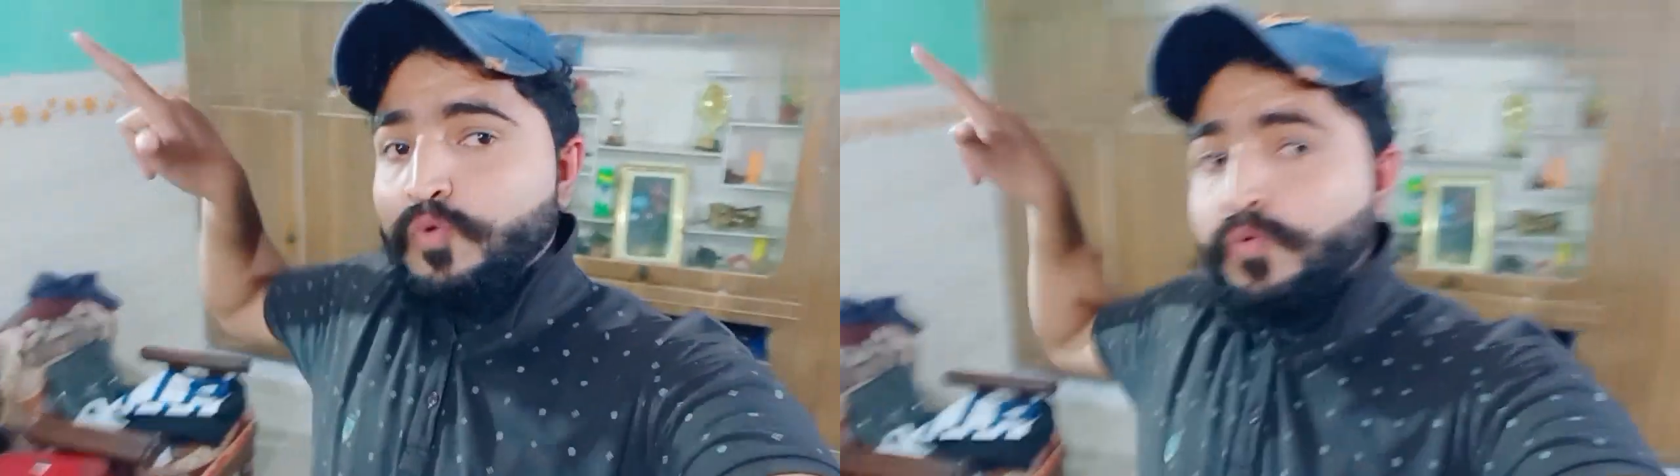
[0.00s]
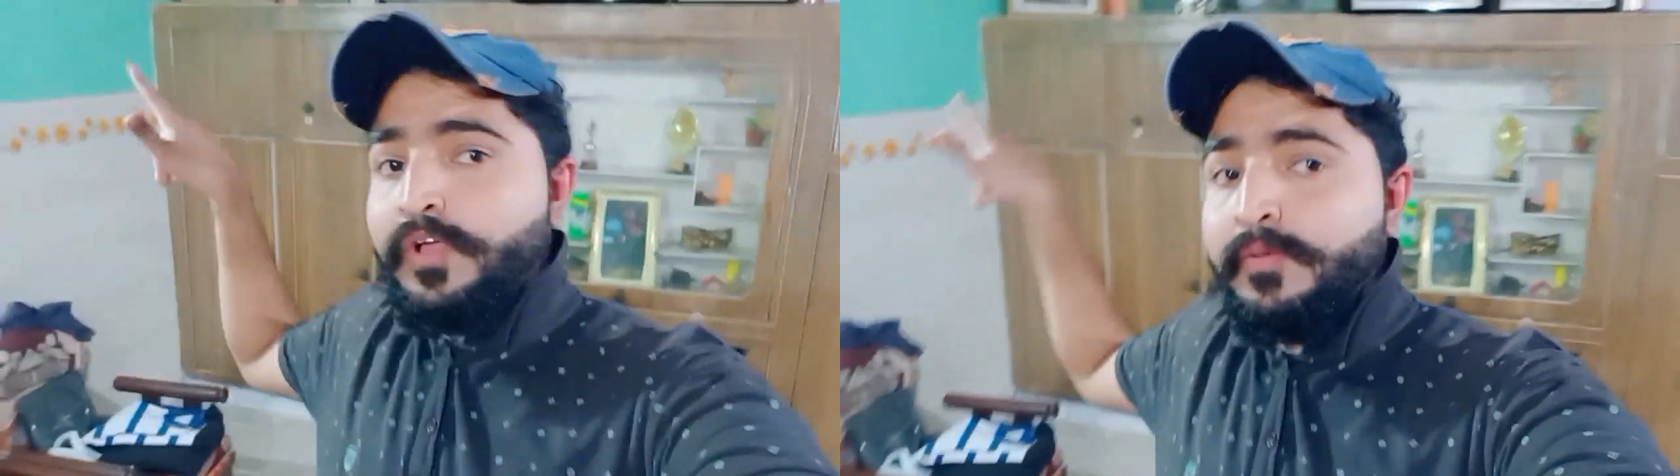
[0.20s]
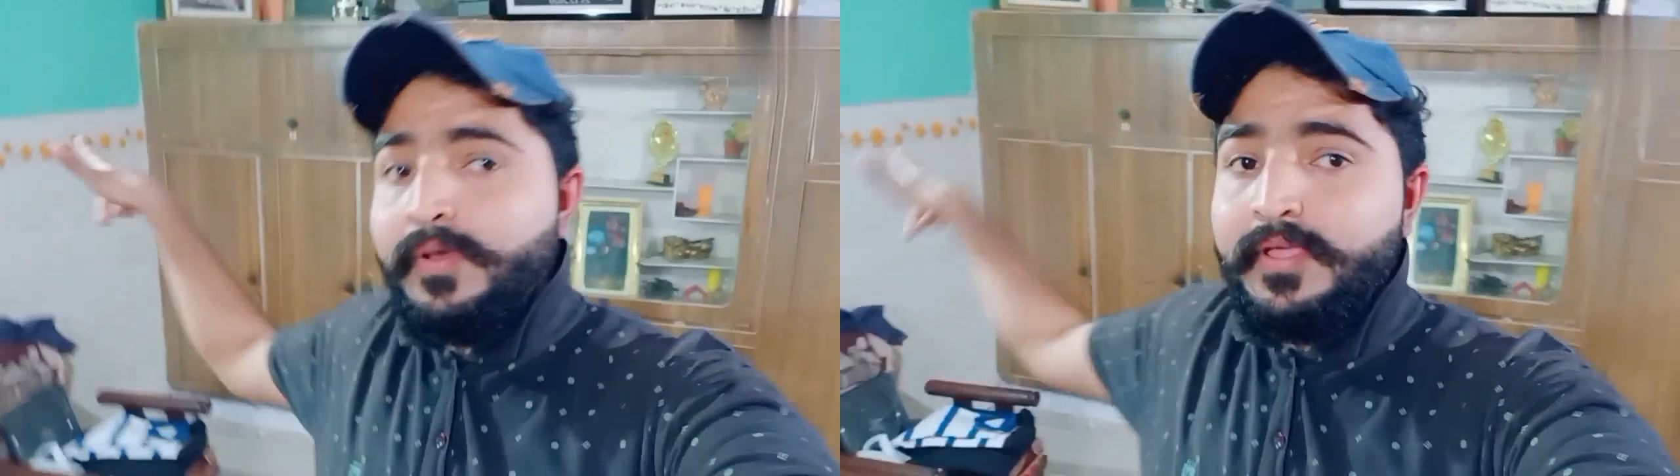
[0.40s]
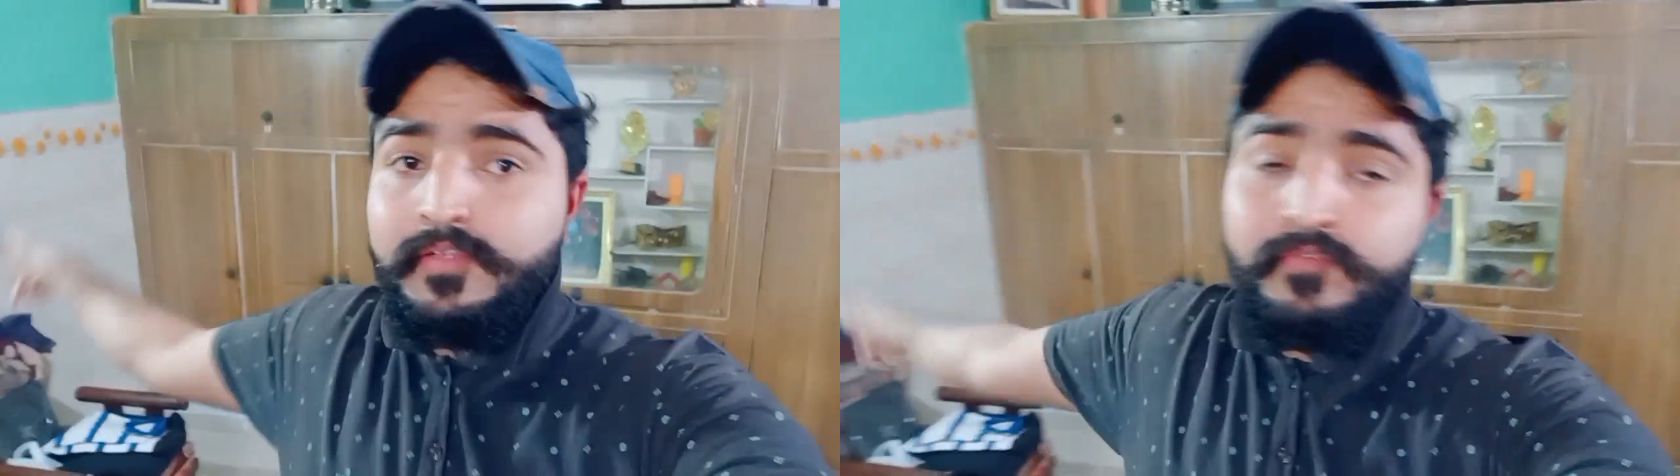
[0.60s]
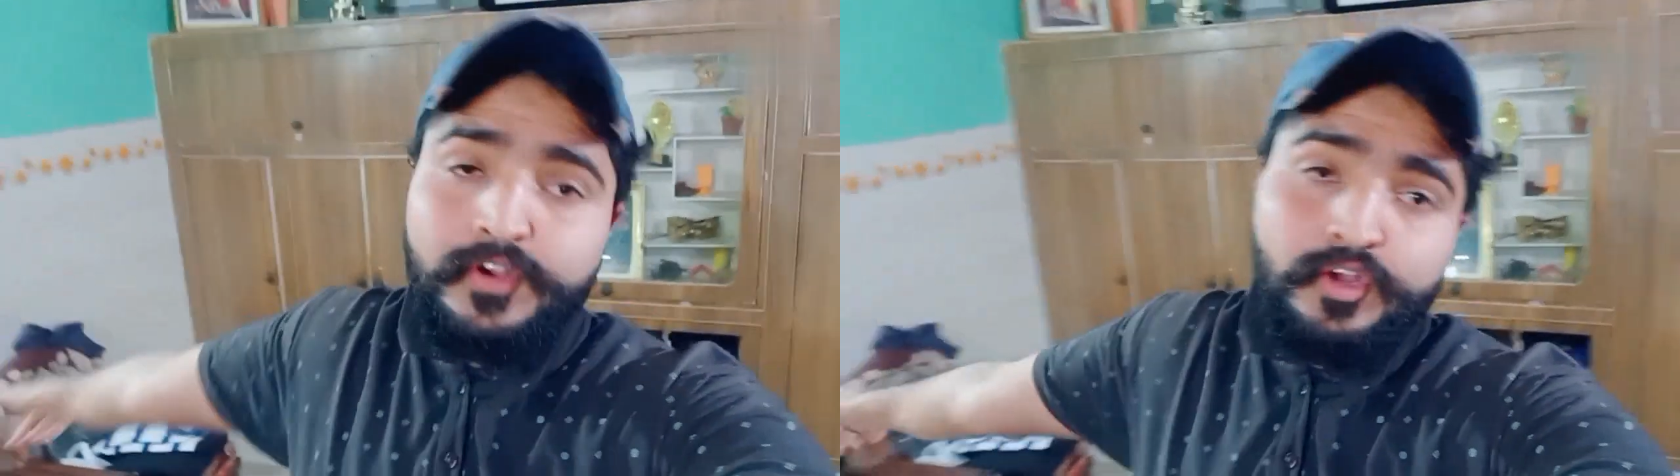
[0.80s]
सोंगे तो भाई
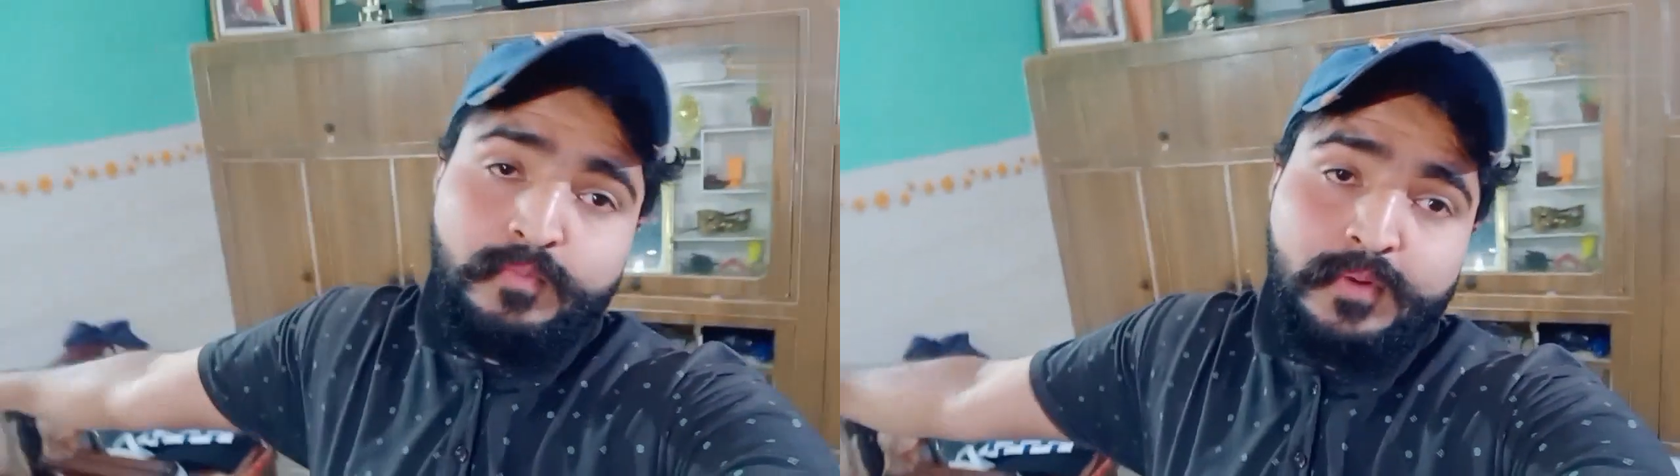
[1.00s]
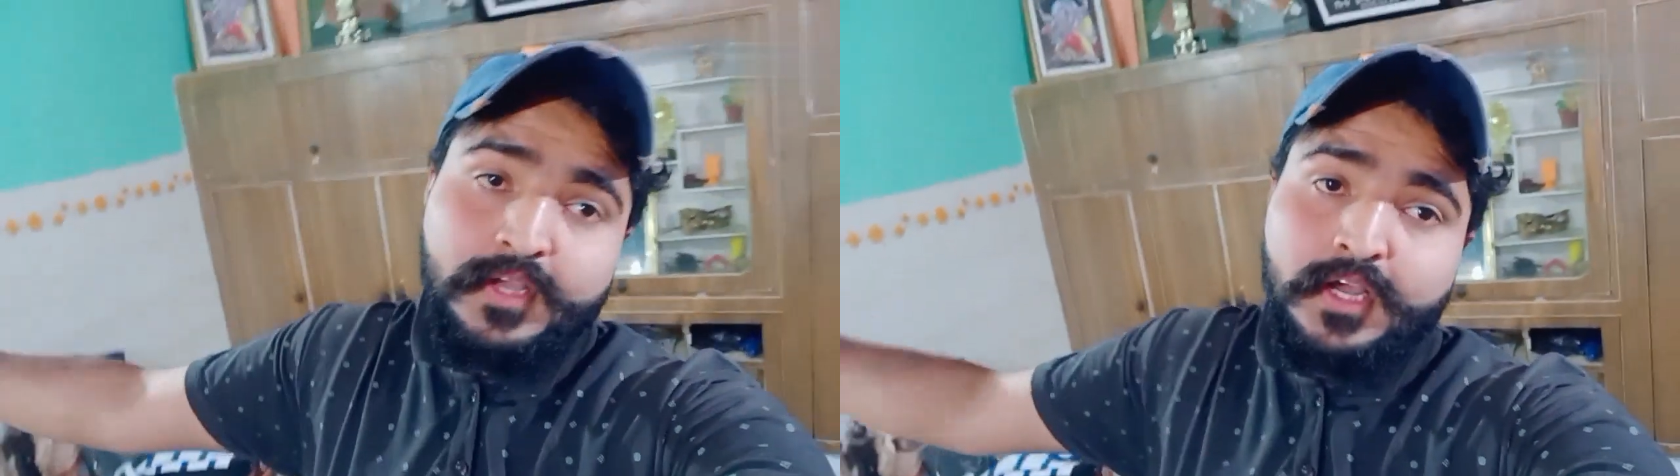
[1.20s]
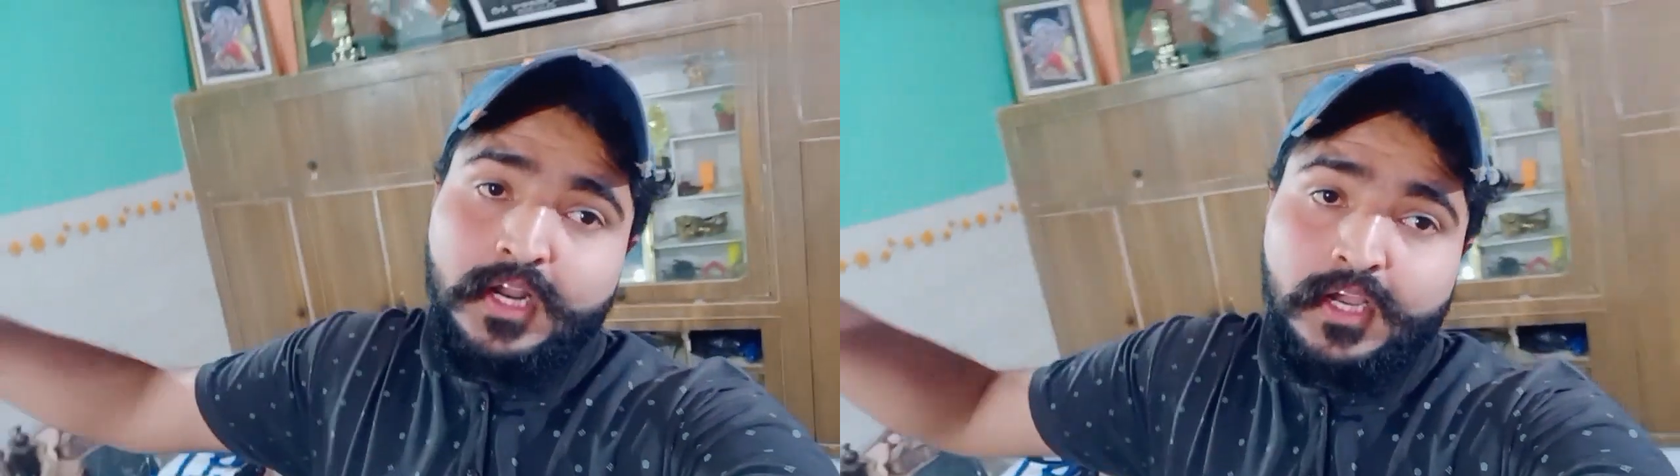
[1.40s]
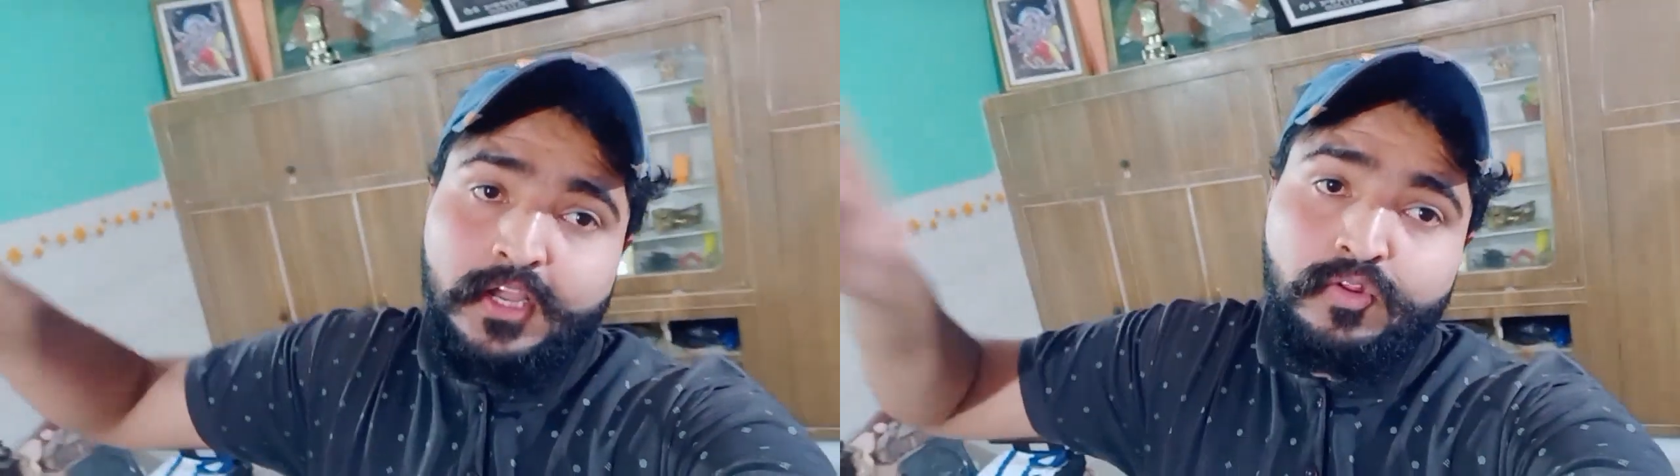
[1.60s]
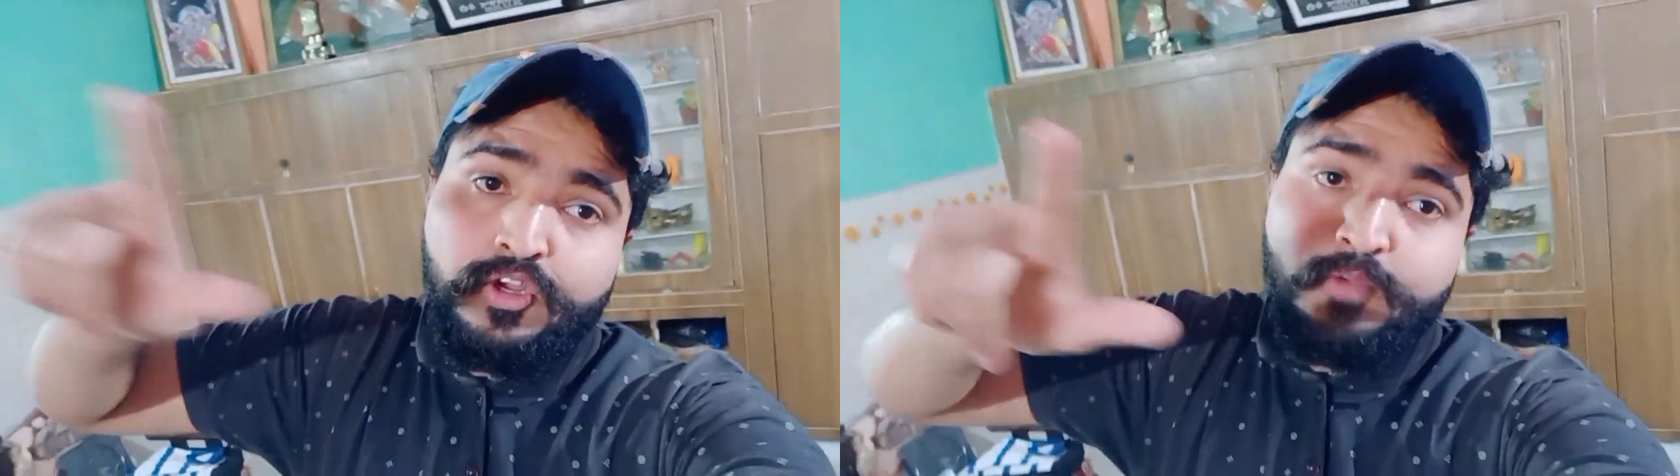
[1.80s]
वीडियो में बढ़िया लग गया हो